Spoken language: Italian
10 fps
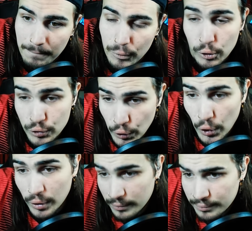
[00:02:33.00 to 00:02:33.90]
non
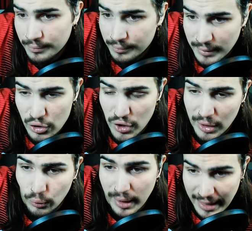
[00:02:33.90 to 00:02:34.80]
solo ha
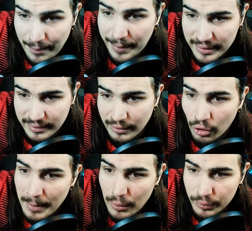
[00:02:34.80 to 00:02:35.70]
giocato una gran partita
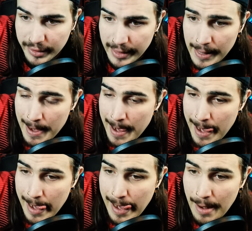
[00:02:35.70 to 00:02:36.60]
come Udine,
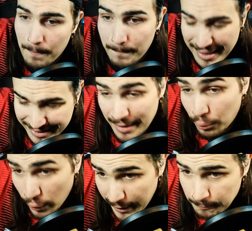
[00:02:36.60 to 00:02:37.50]
ma ti ha
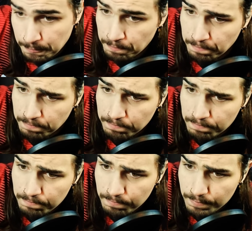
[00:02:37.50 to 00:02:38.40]
pure
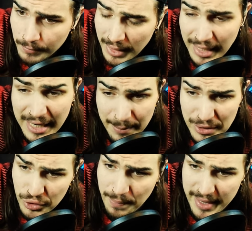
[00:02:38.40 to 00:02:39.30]

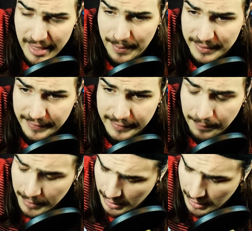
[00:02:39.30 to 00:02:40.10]
rimesso in piedi la partita.